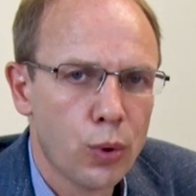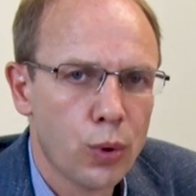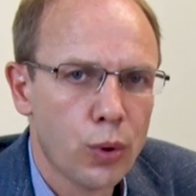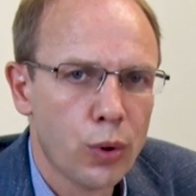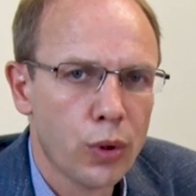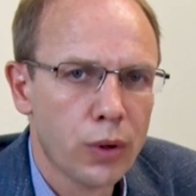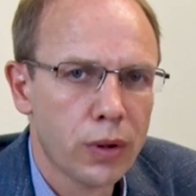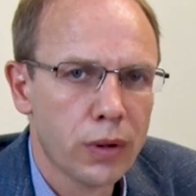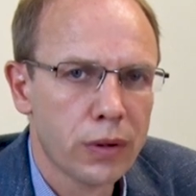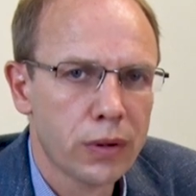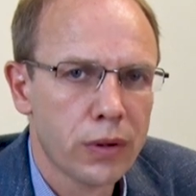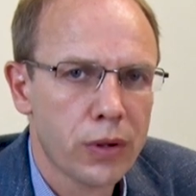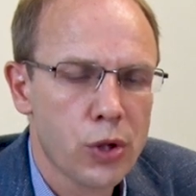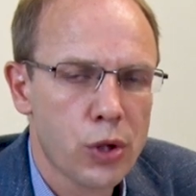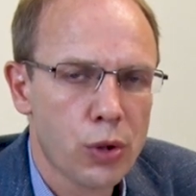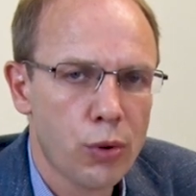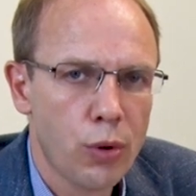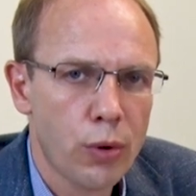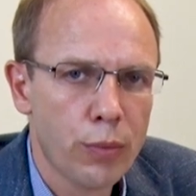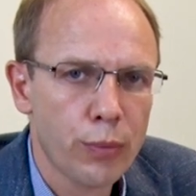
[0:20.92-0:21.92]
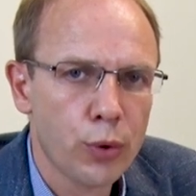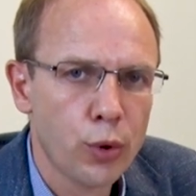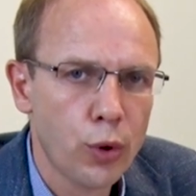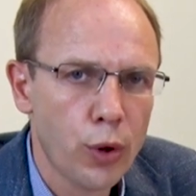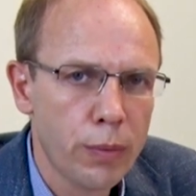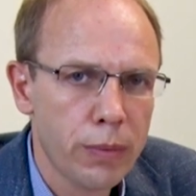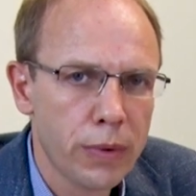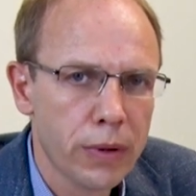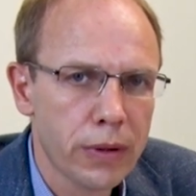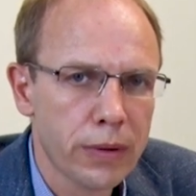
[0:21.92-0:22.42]
о жилом
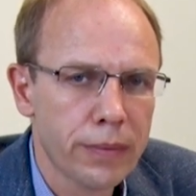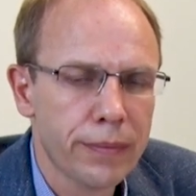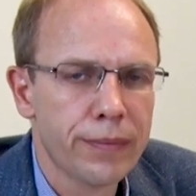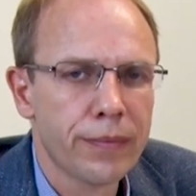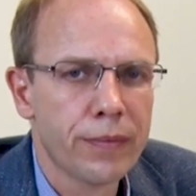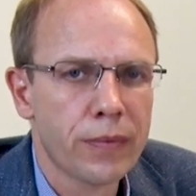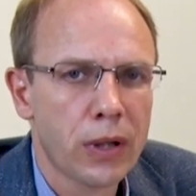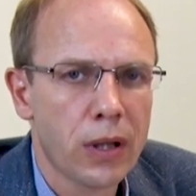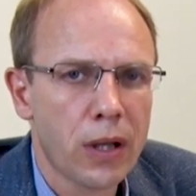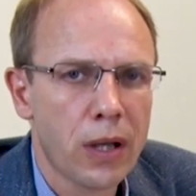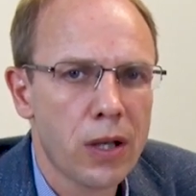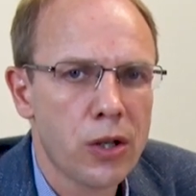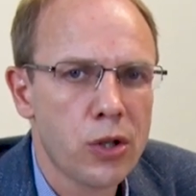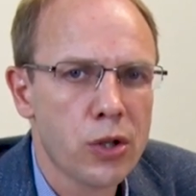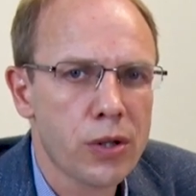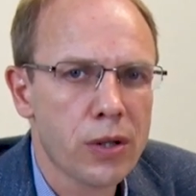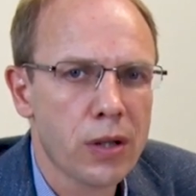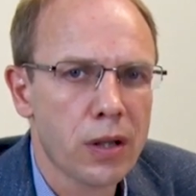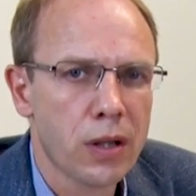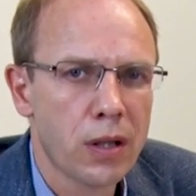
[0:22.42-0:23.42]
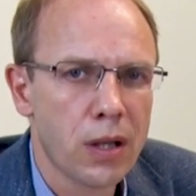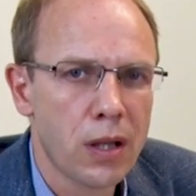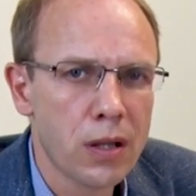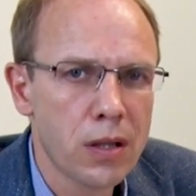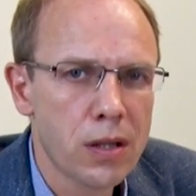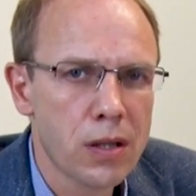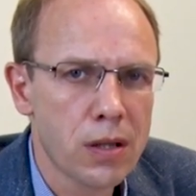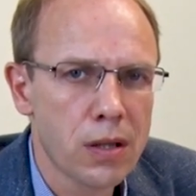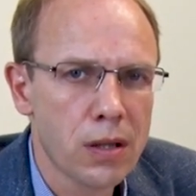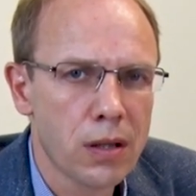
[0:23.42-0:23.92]
доме в архаической
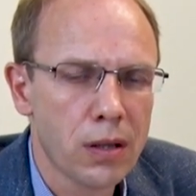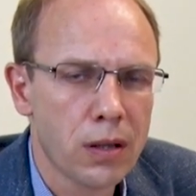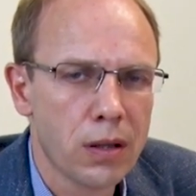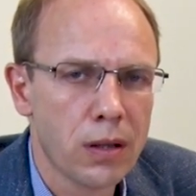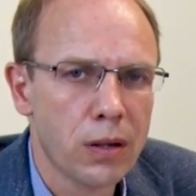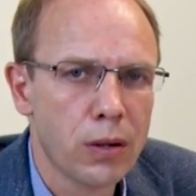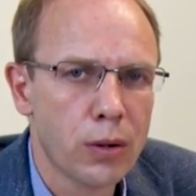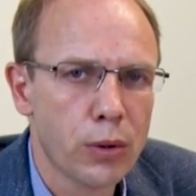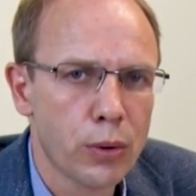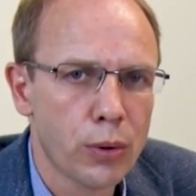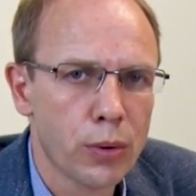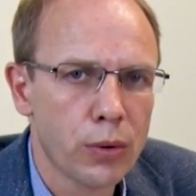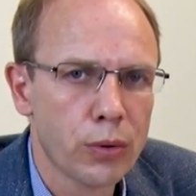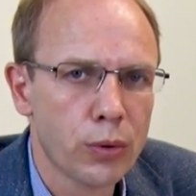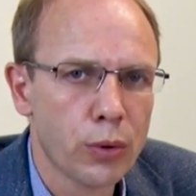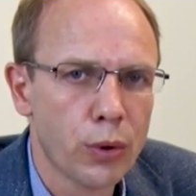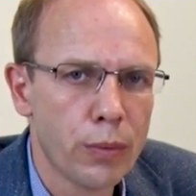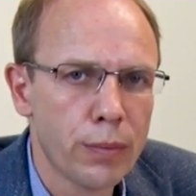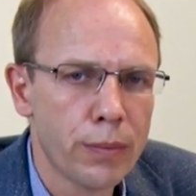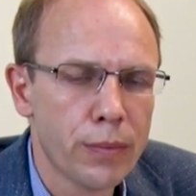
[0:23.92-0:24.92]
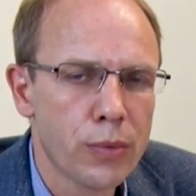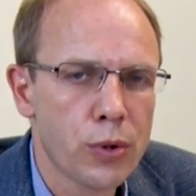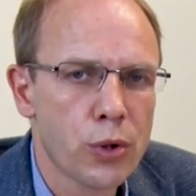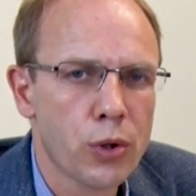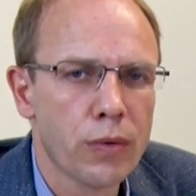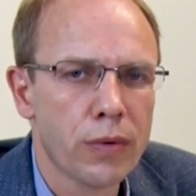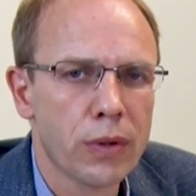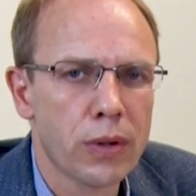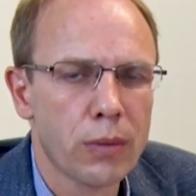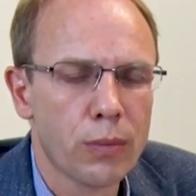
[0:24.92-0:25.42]
Греции и о том,
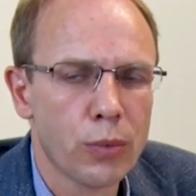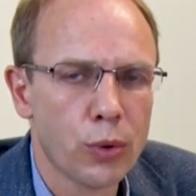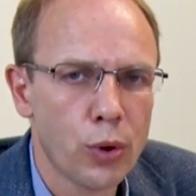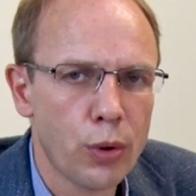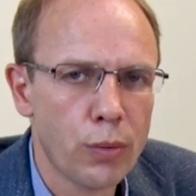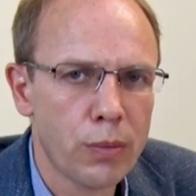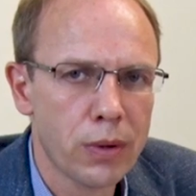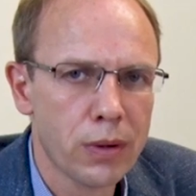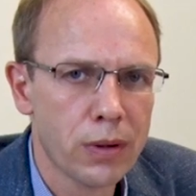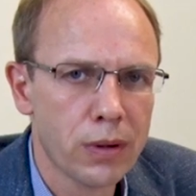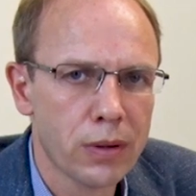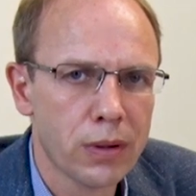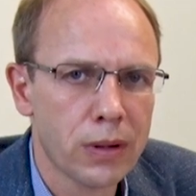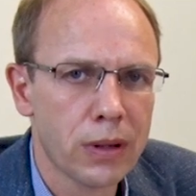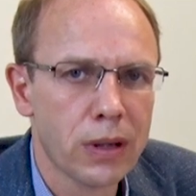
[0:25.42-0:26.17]
что в этом доме